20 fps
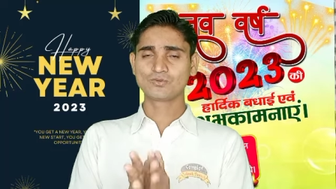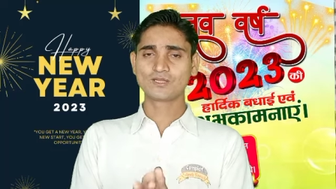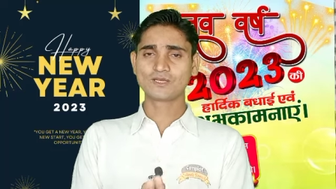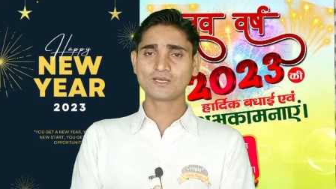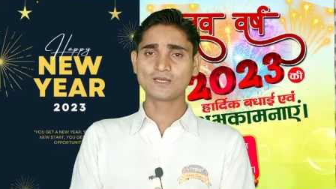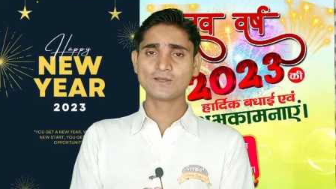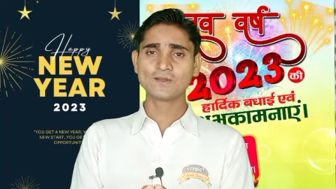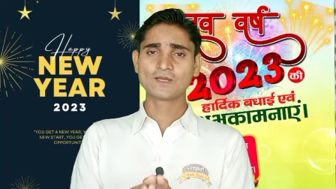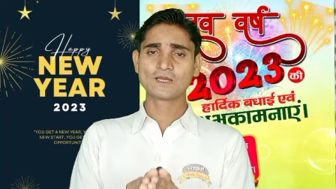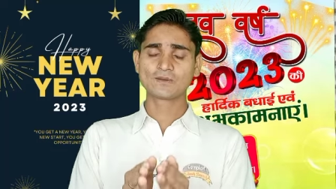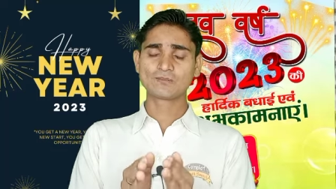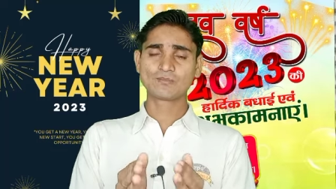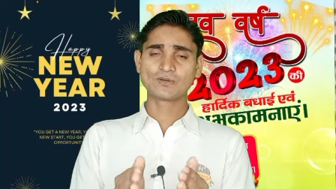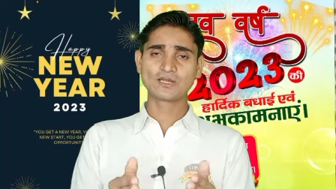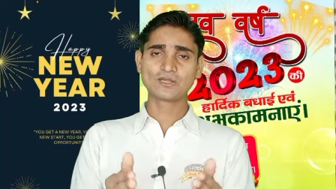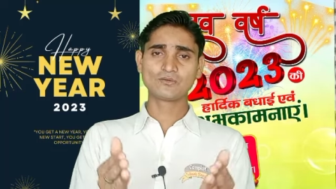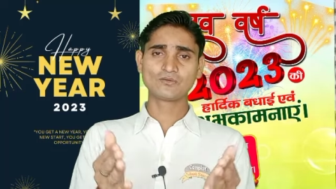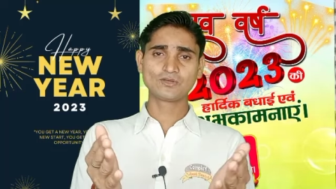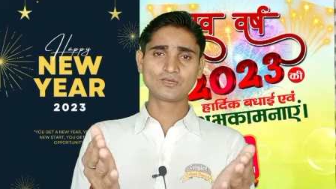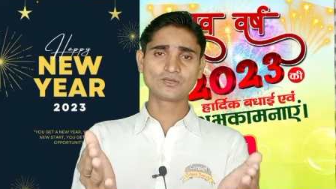उन्हें
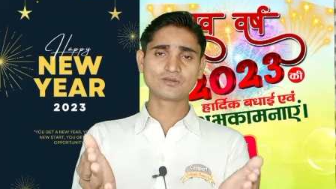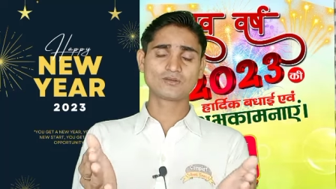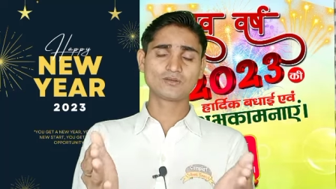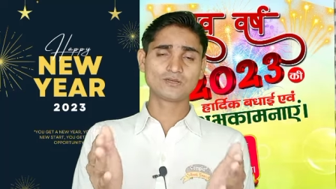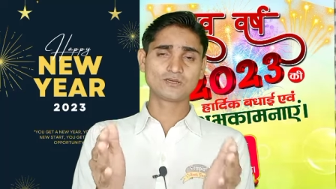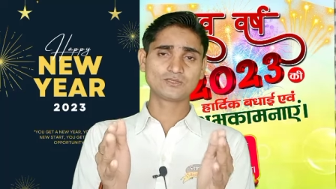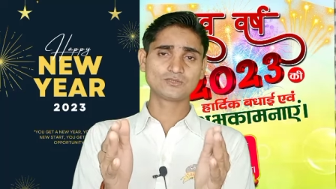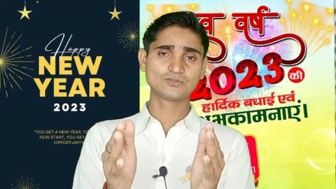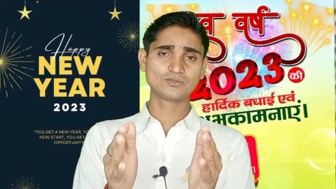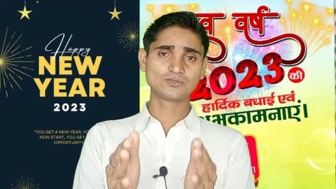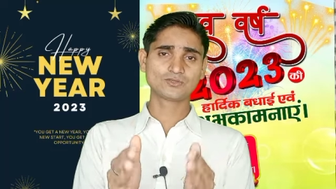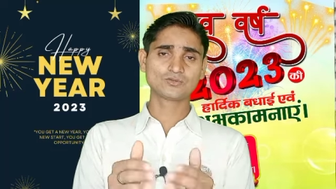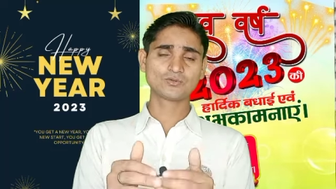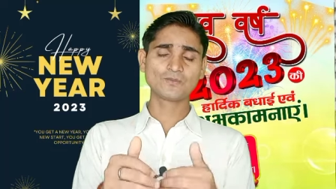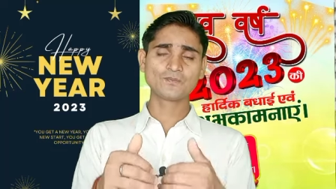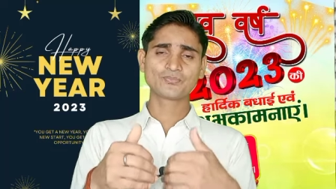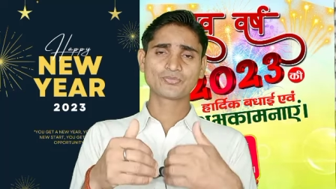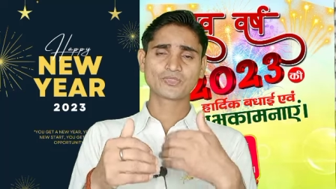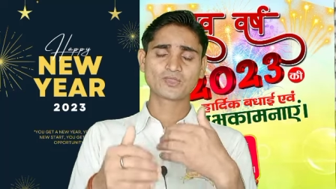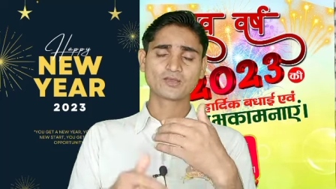बड़ी हुई जो
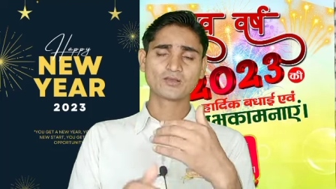तो